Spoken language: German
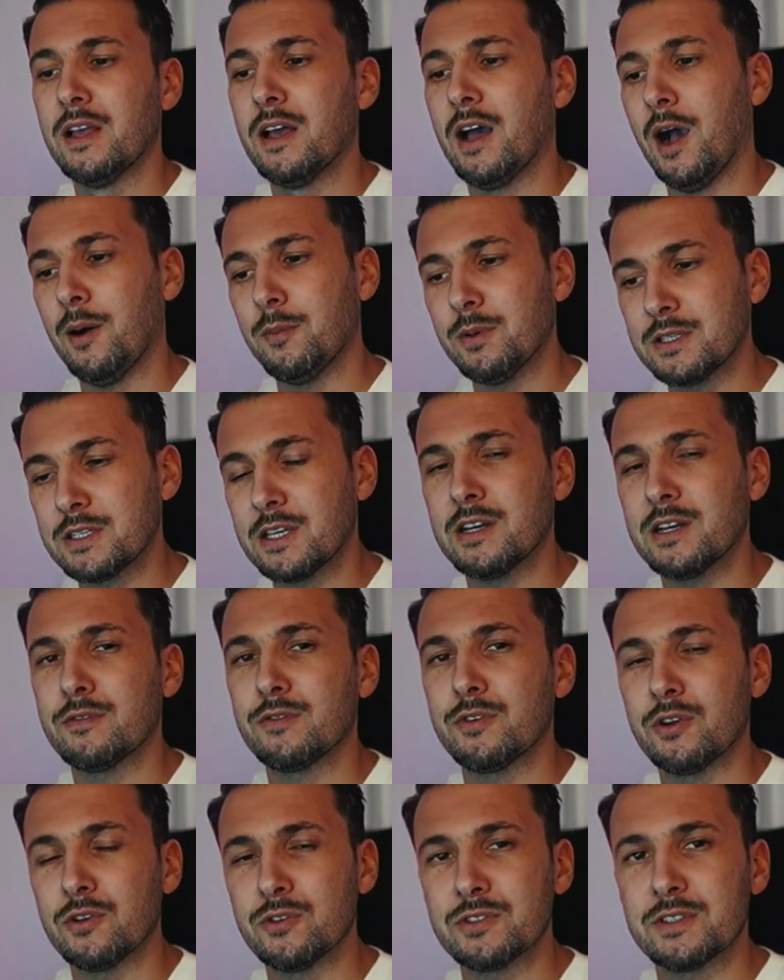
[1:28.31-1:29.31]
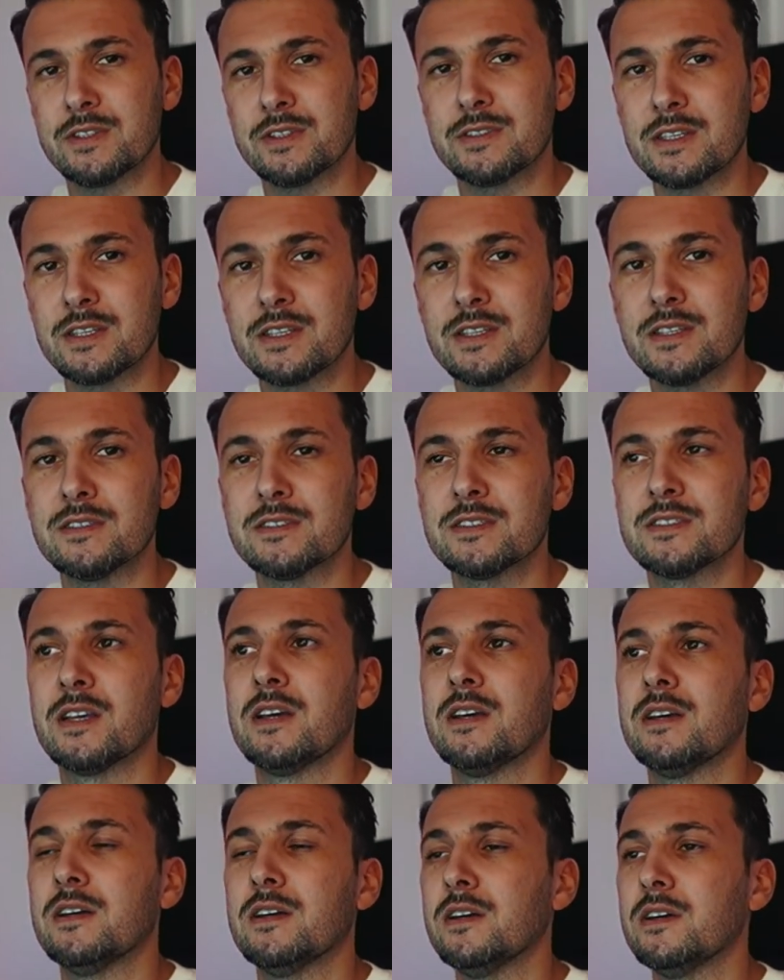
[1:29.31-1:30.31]
Aber ich gehe davon aus, dass Dickies
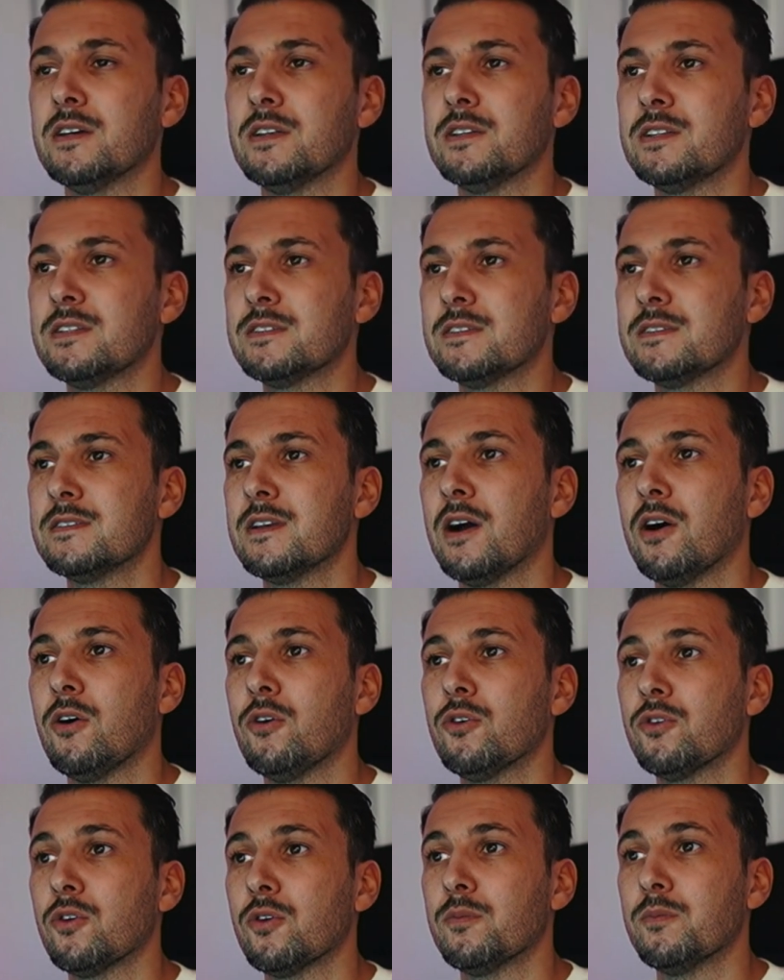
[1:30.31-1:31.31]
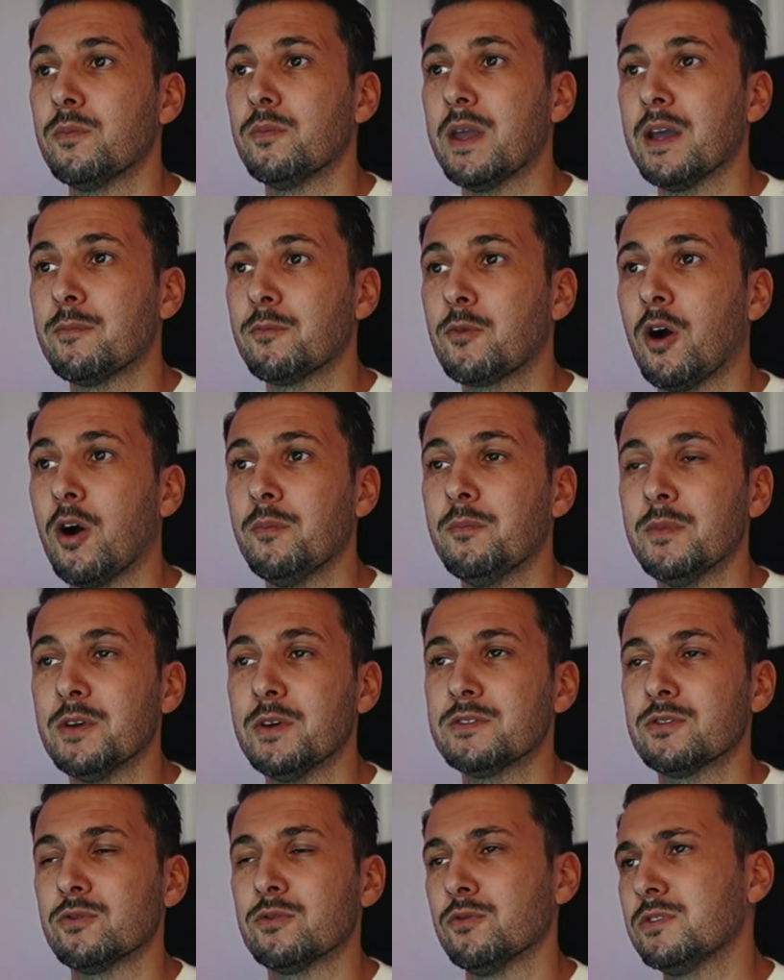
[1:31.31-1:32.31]
äh, nächstes Jahr auch noch mehr im Kommen
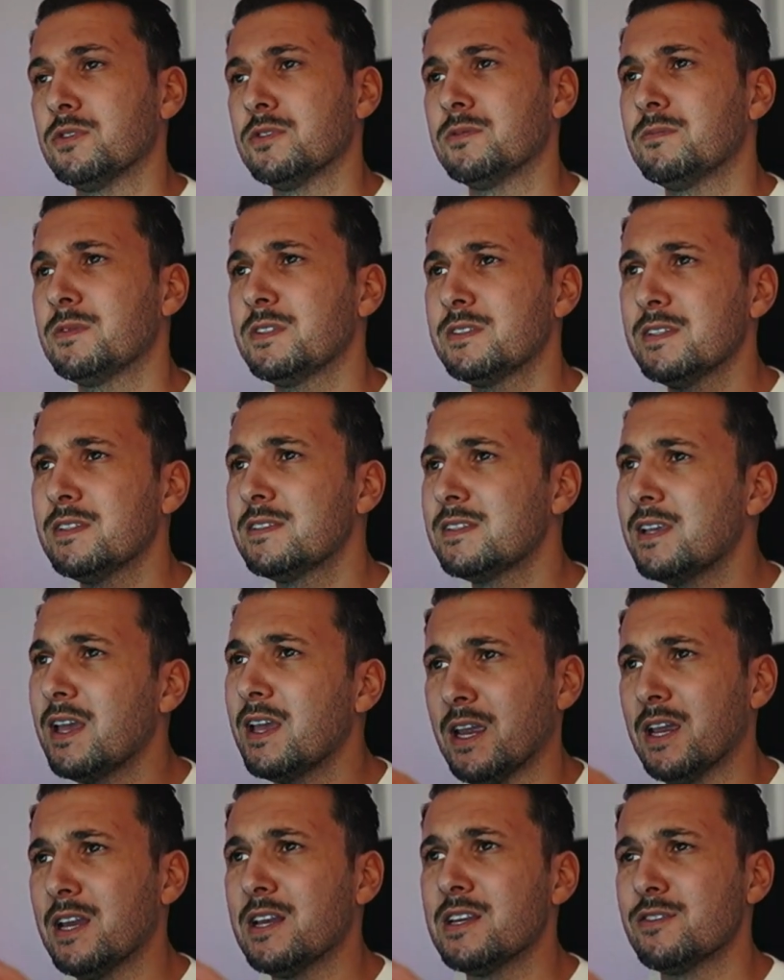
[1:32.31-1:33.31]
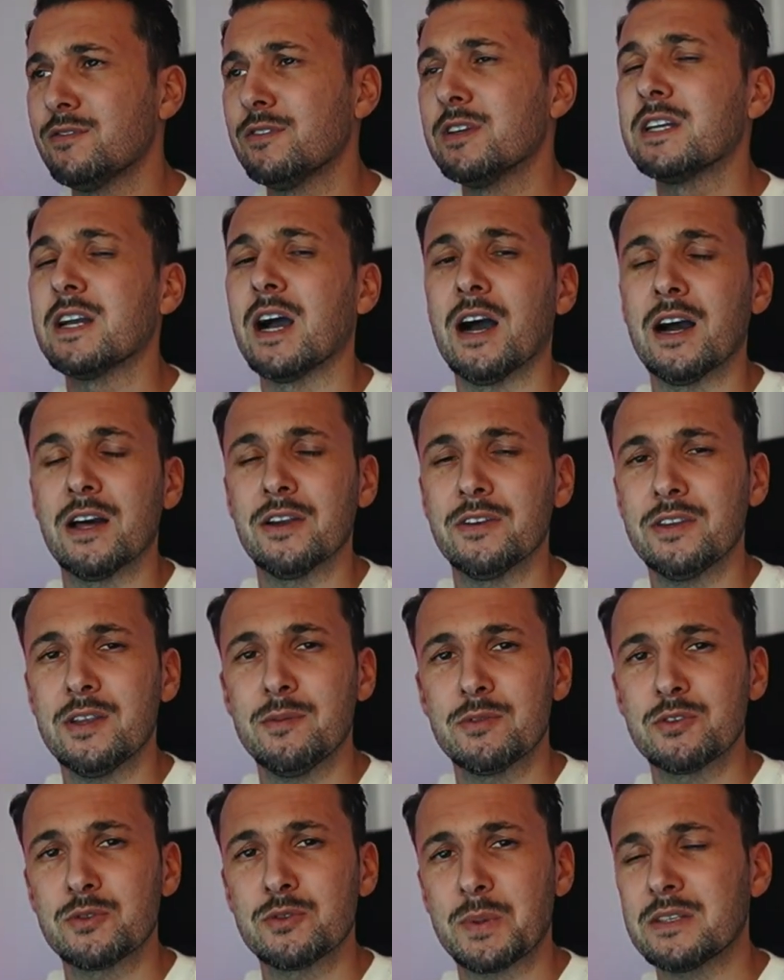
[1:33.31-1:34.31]
ist. Und die sind sehr ähnlich wie Carhartt.
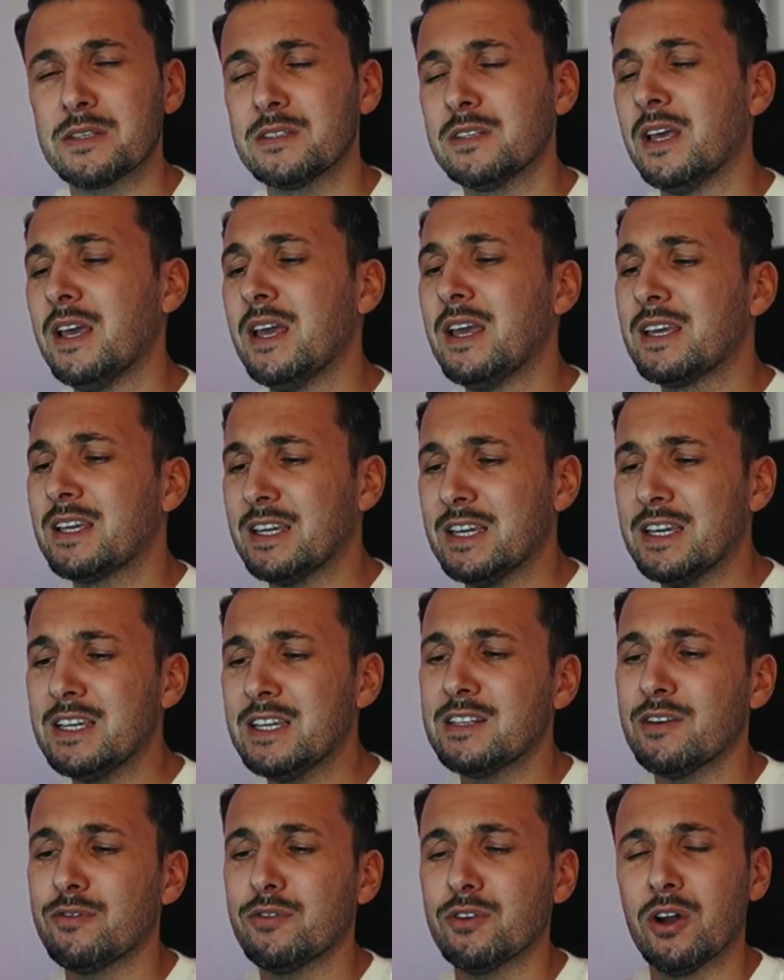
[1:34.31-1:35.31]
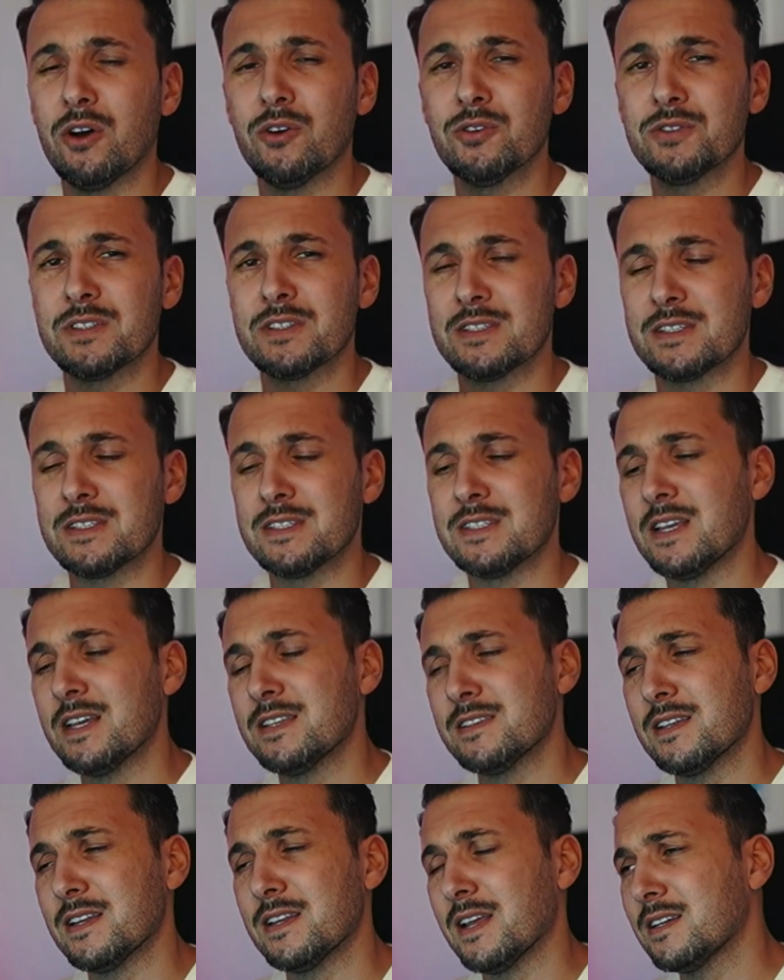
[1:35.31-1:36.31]
Dementsprechend gehe ich davon aus, dass es sehr,
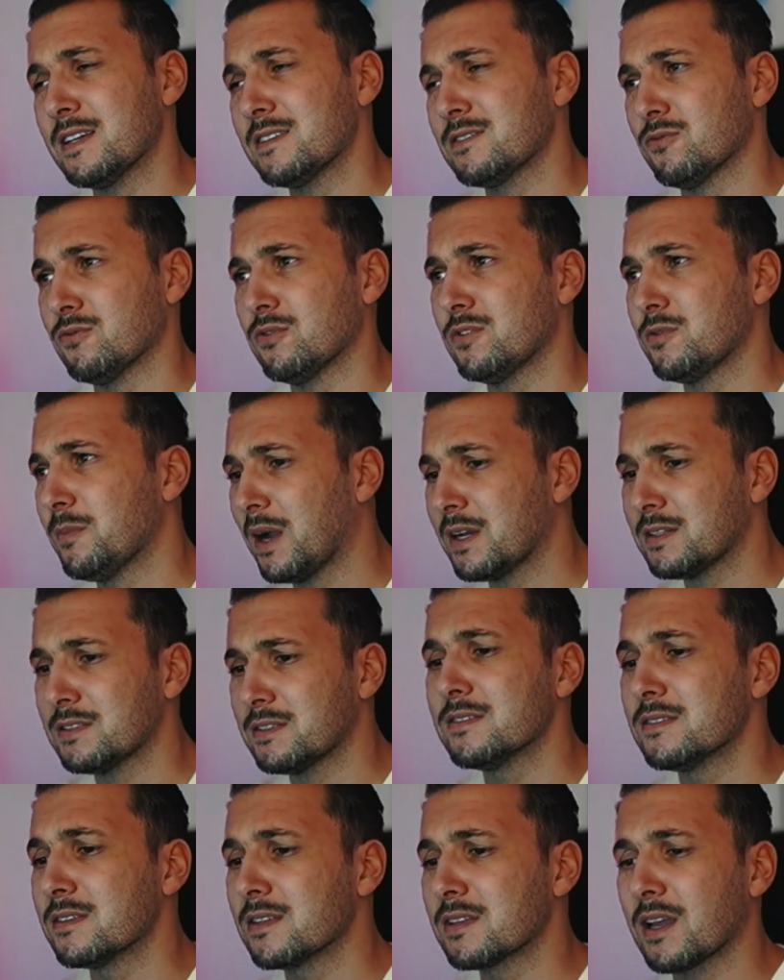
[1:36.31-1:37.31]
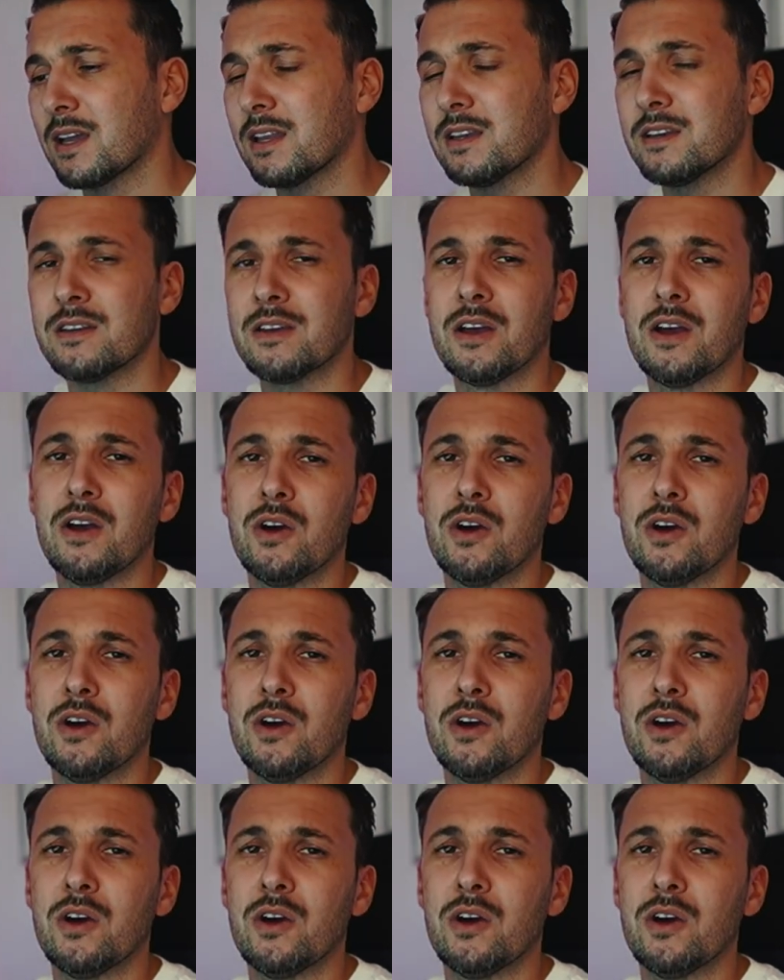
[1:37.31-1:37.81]
sehr nice und ich mag diesen Trend.